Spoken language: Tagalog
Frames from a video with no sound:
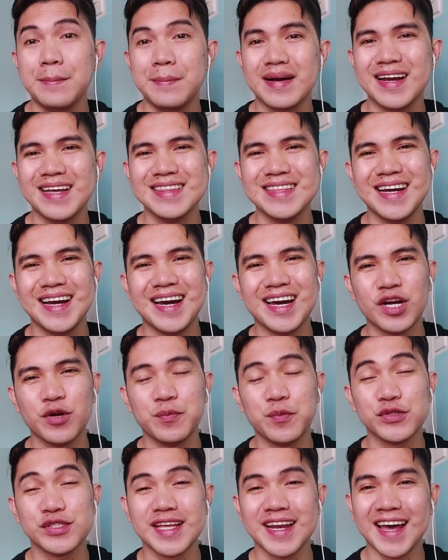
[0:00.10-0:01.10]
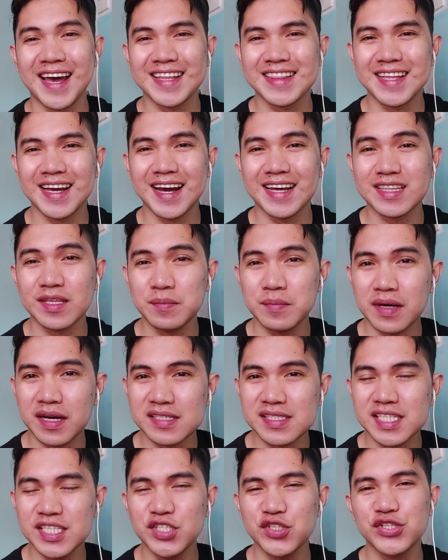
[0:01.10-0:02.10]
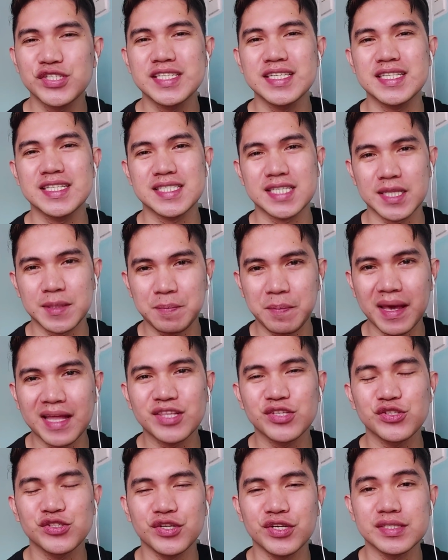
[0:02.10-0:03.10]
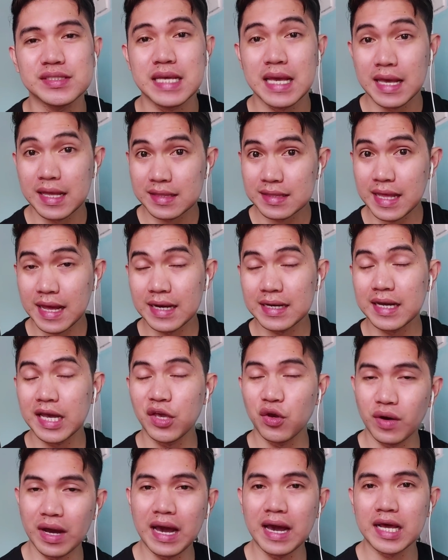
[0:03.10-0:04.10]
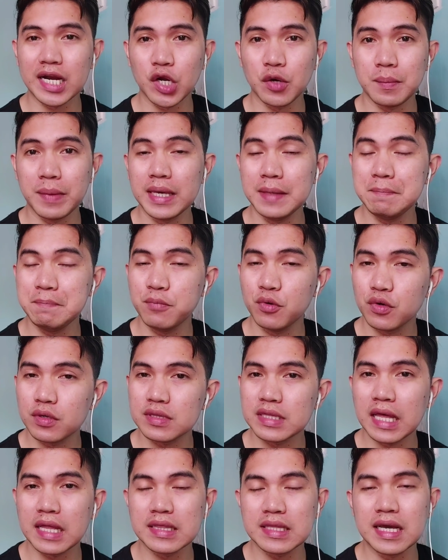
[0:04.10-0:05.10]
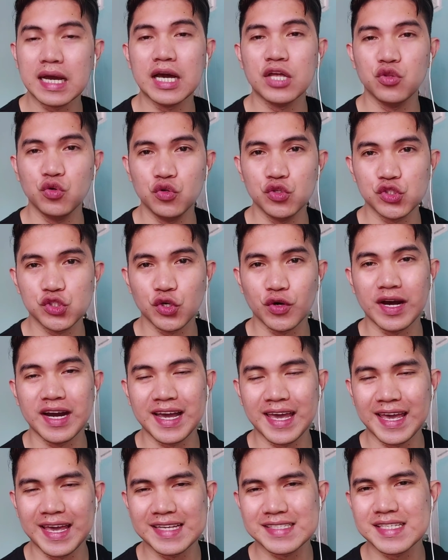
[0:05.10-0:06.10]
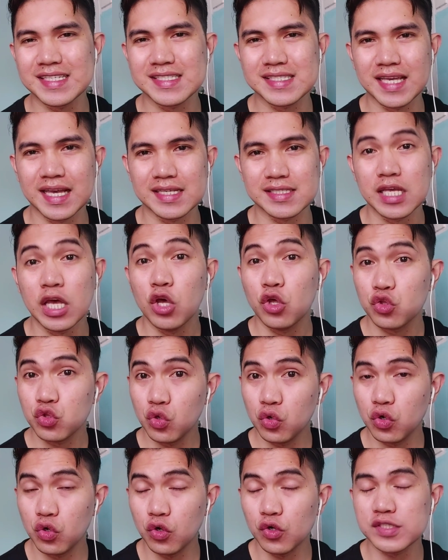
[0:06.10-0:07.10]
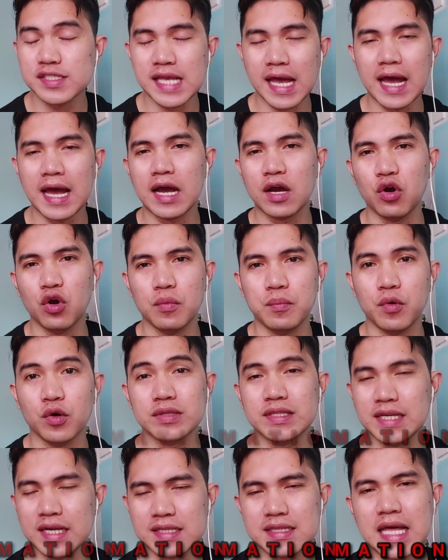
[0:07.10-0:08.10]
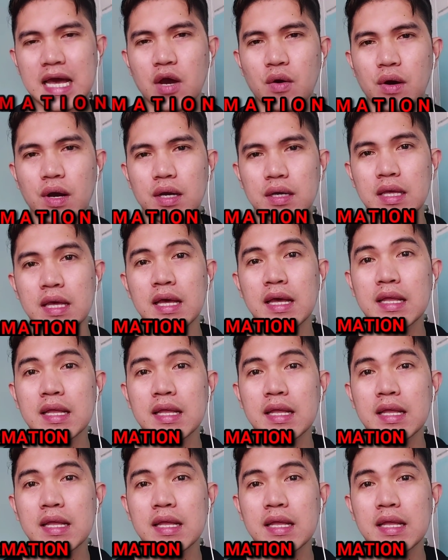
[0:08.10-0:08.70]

Magandang araw po sa lahat ng ating mga senior citizen pensioners dahil ngayong araw may importanteng anunsyo ang SSS tungkol sa AKOP o tinatawag